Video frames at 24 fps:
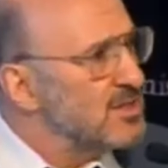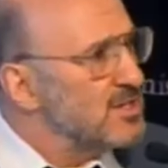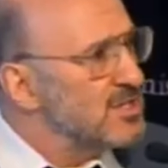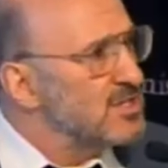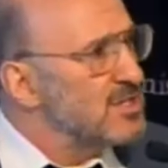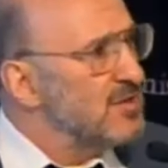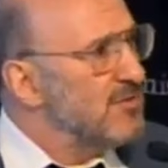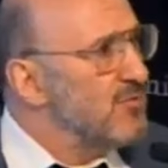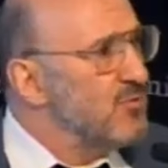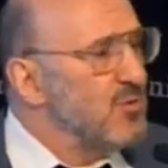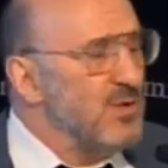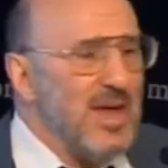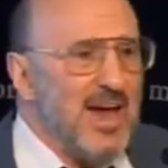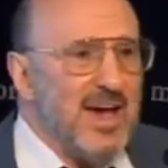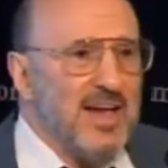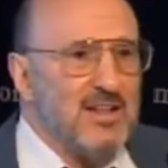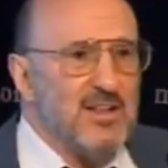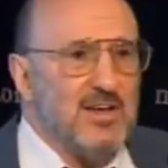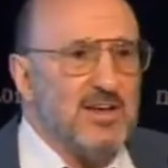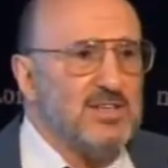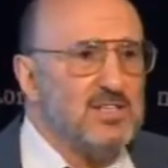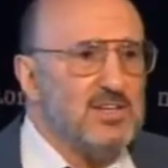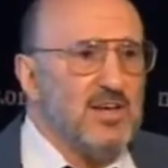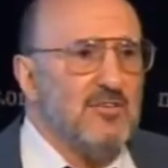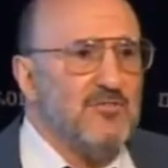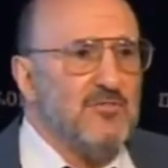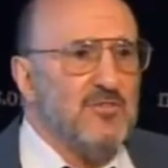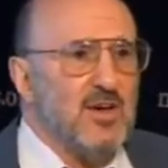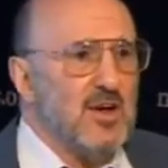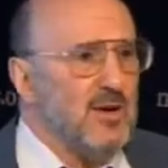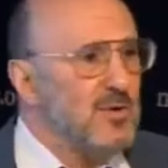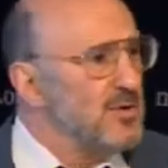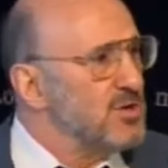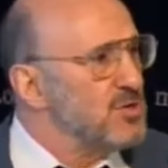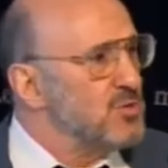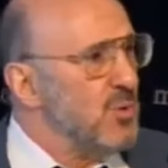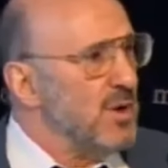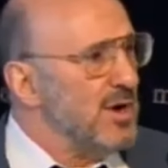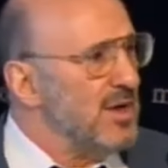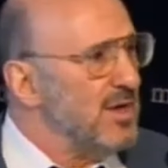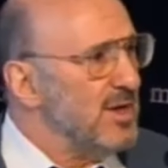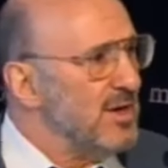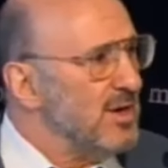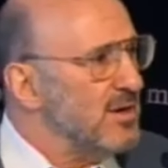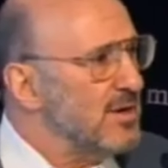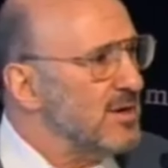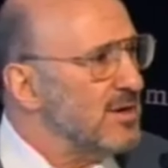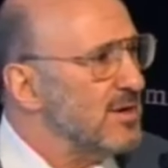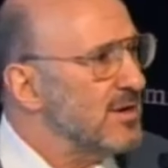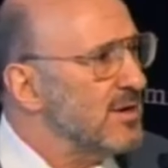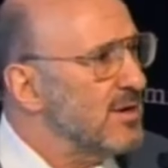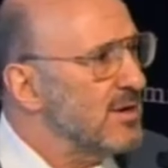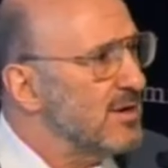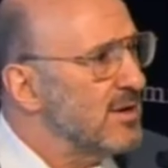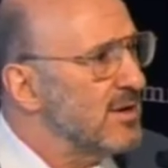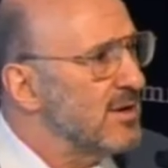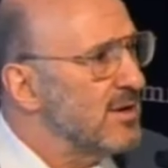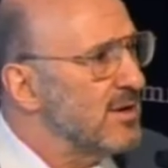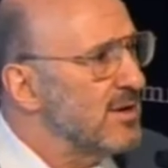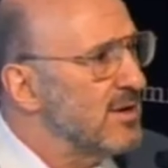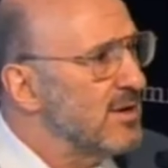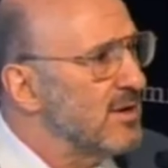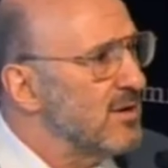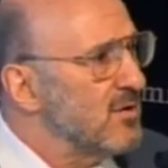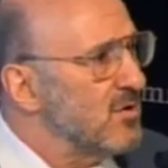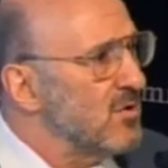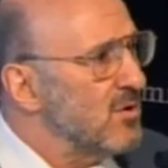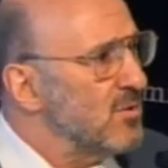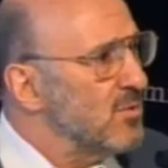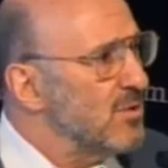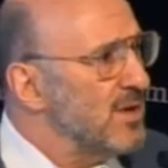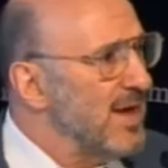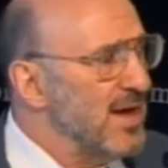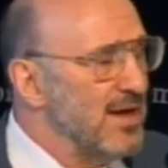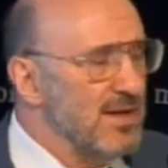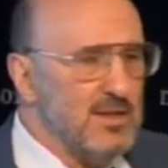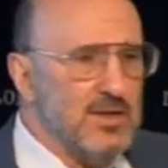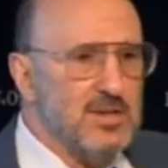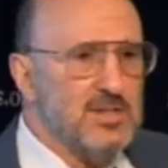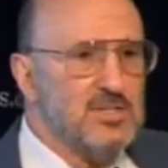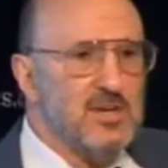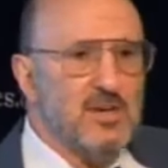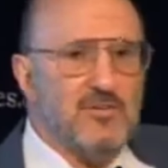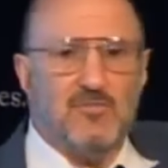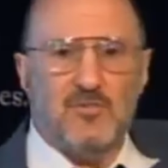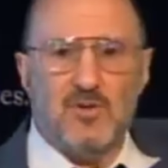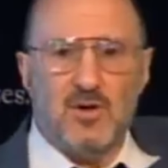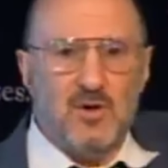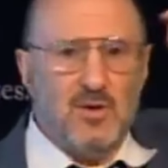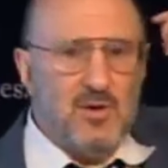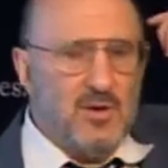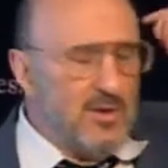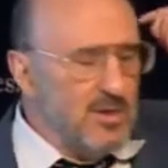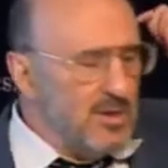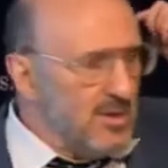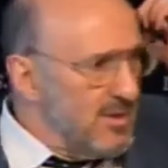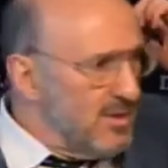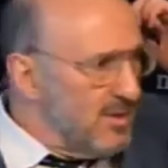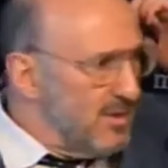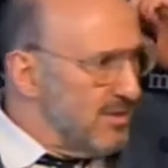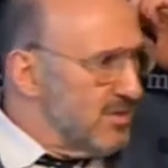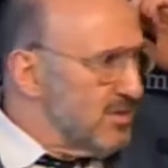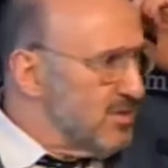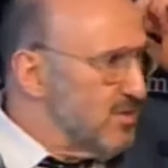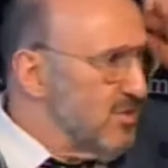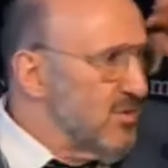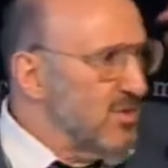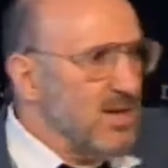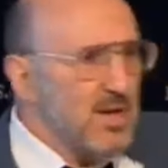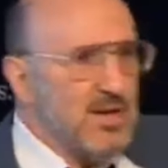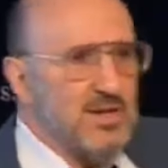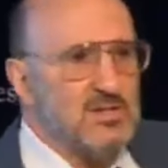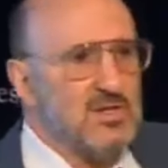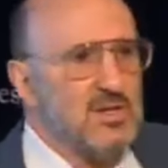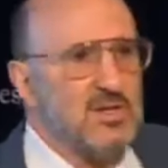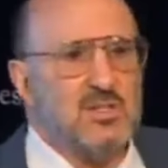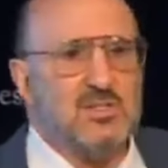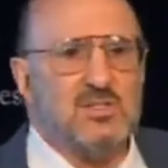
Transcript: Es como si tuviéramos la ICES Fire en el 28 o la ICES Fire en el 2006